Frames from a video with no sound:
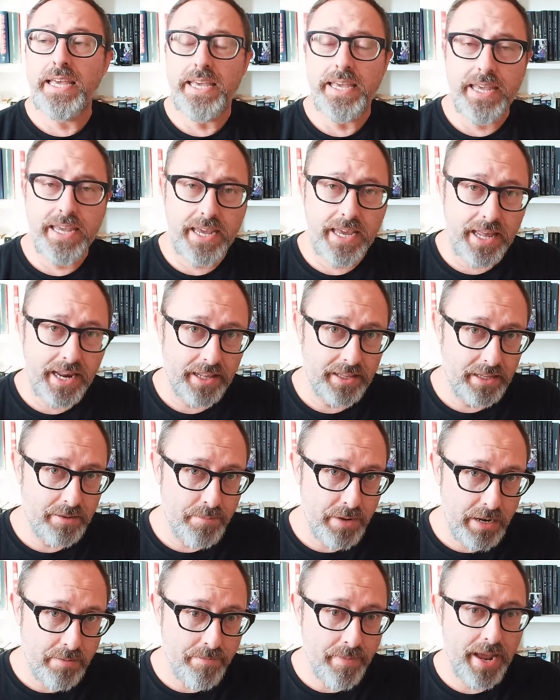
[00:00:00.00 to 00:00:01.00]

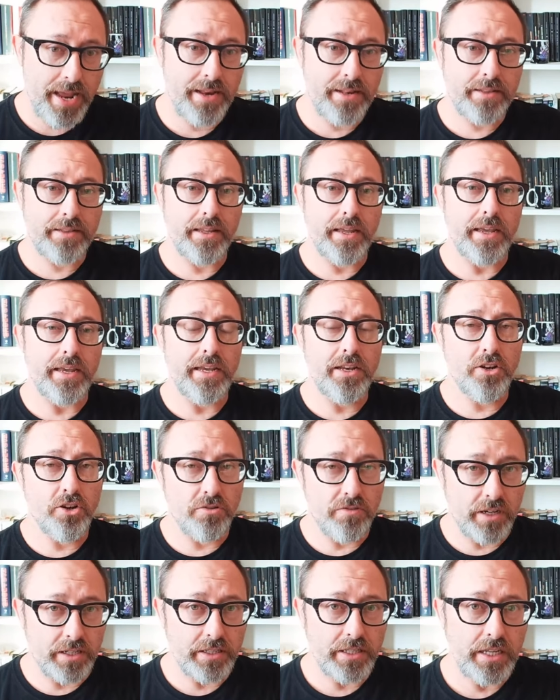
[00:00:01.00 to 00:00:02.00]
incredibilmente
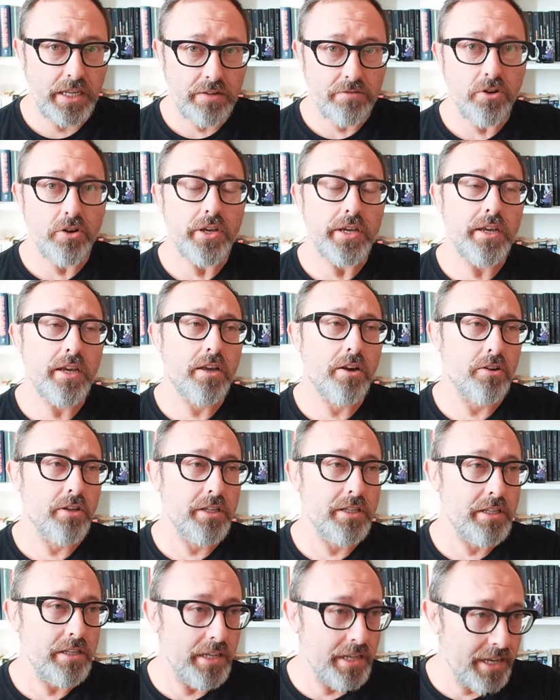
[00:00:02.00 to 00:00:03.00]
innovativo,
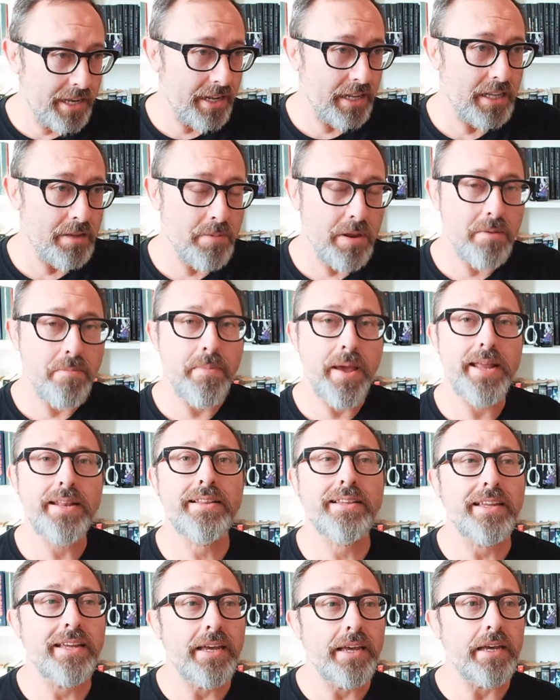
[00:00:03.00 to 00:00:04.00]

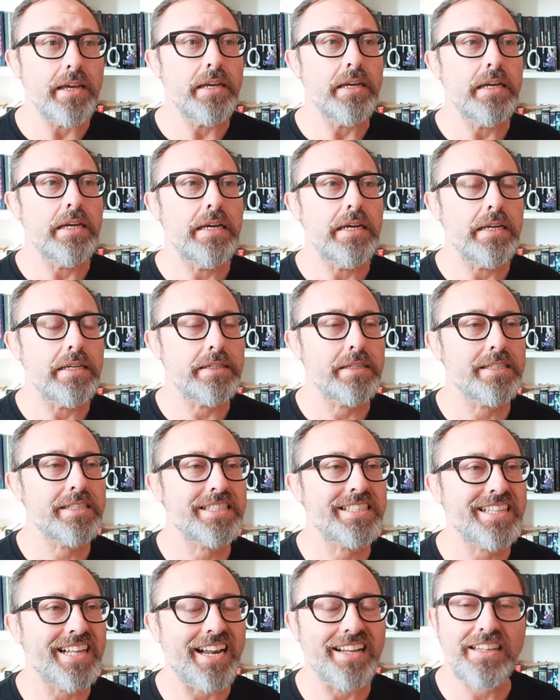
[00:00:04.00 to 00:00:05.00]
incredibilmente eh,
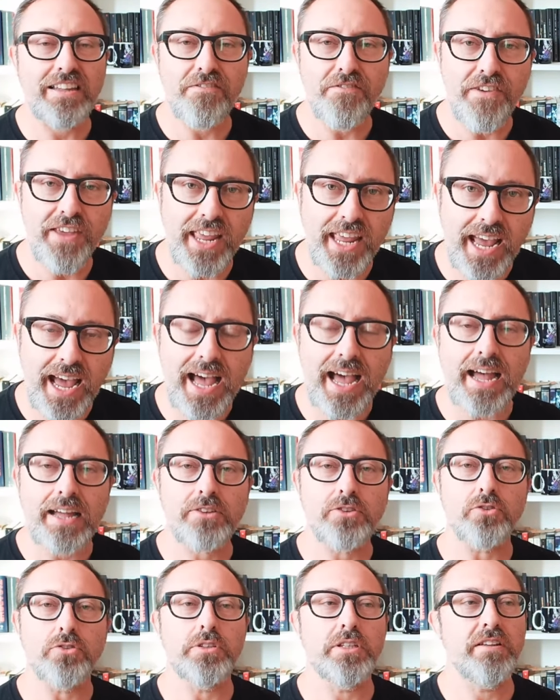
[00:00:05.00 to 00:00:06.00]

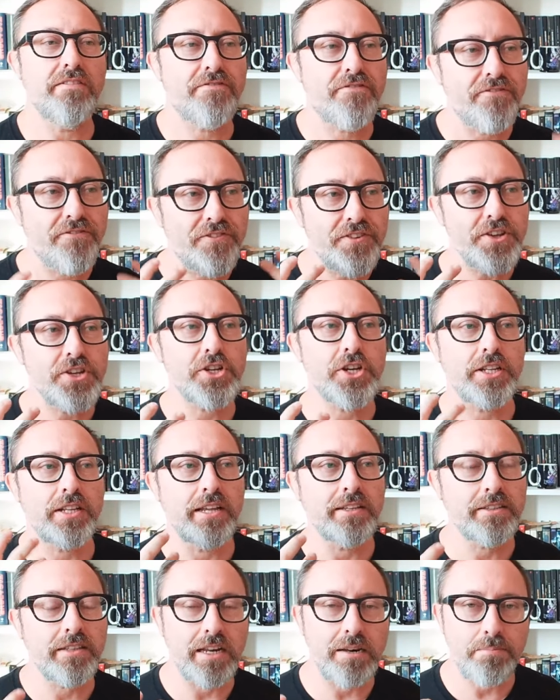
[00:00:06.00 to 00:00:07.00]
stratificato, difficile da
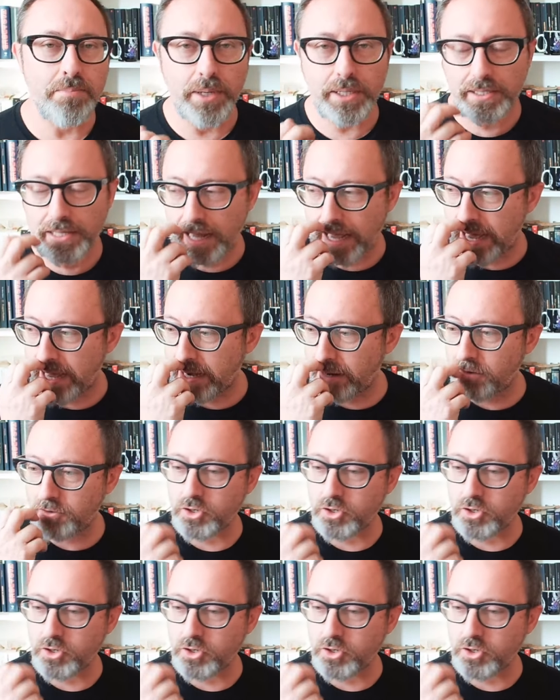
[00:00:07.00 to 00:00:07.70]
interpretare.